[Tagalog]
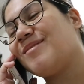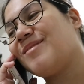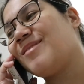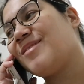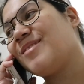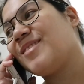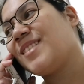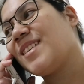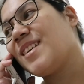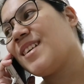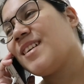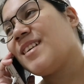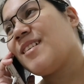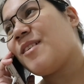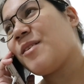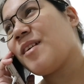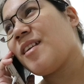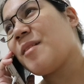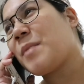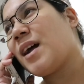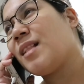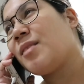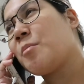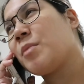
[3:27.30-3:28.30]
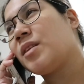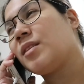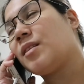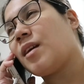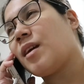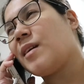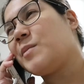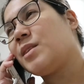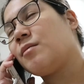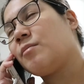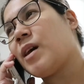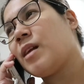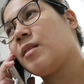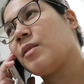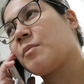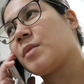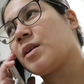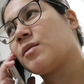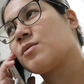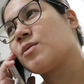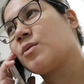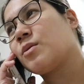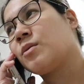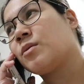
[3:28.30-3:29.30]
mm. Okay na, mahal naman. I mean, mahal
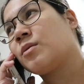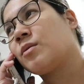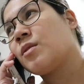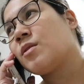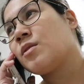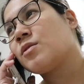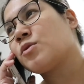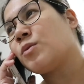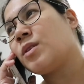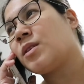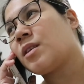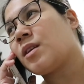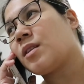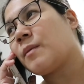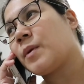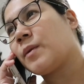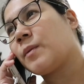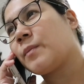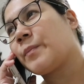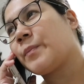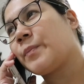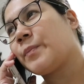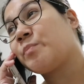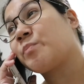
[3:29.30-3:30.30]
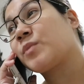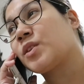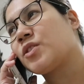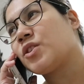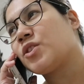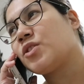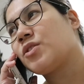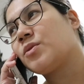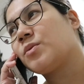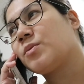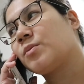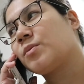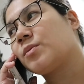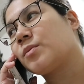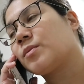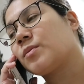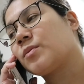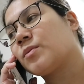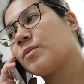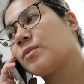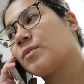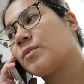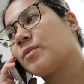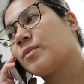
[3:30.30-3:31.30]
naman. So, sulit niya naman. Mm, surgeon.
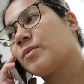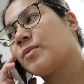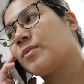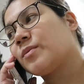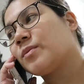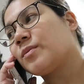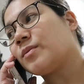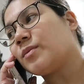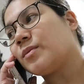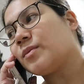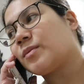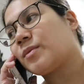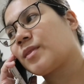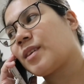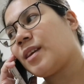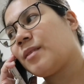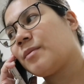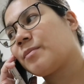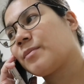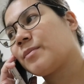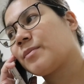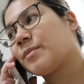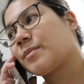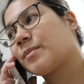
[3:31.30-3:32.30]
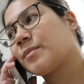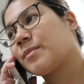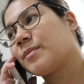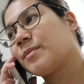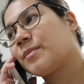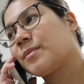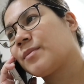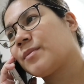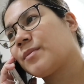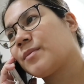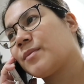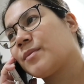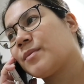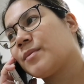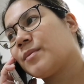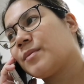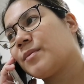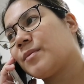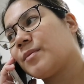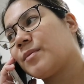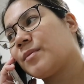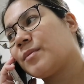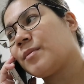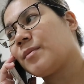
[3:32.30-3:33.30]
Okay.
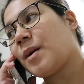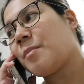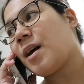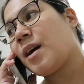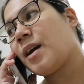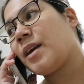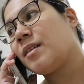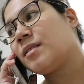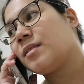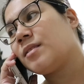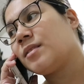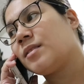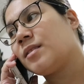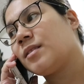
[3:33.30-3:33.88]
Bye-bye.